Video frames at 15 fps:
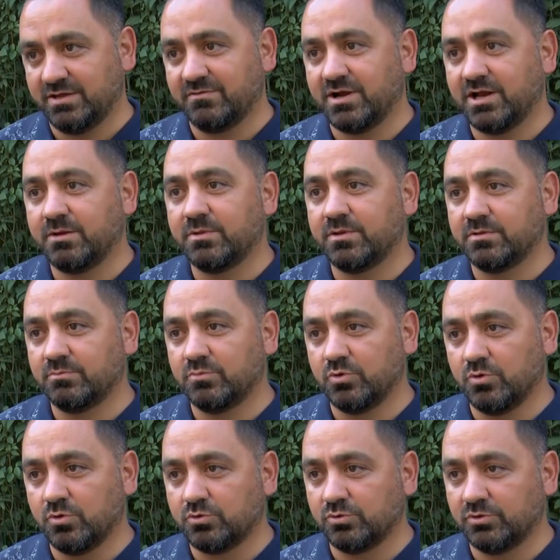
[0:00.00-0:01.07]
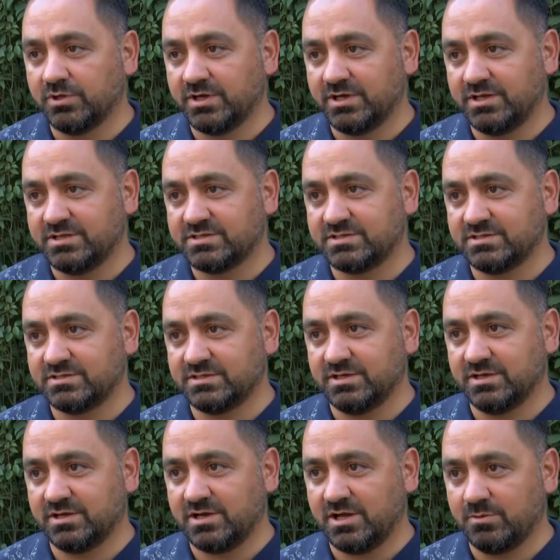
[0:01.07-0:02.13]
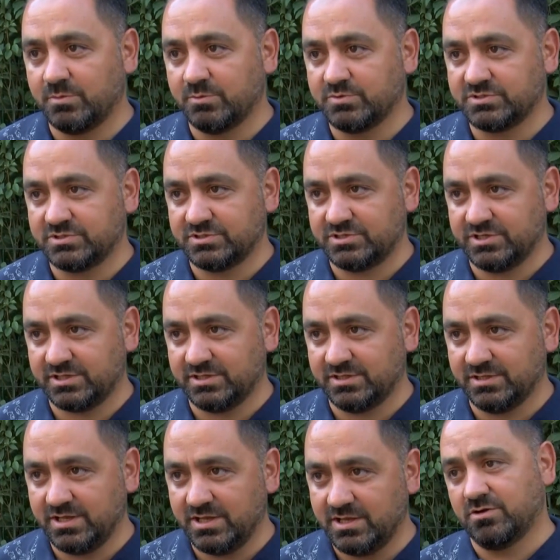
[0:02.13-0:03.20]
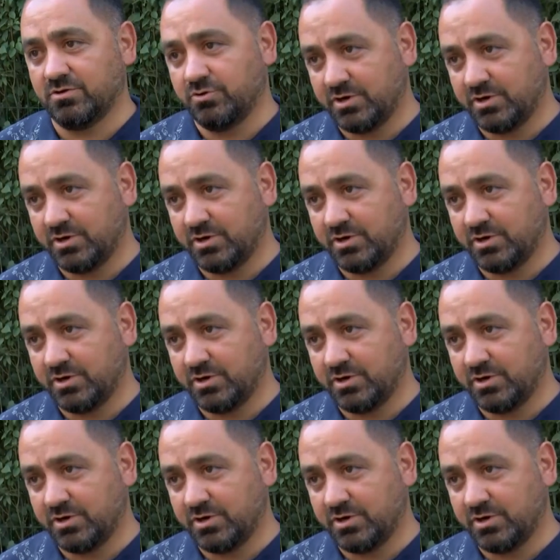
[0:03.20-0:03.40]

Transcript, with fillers: devralimin bu okulla ilişkisi kalmamıştır şeklinde e,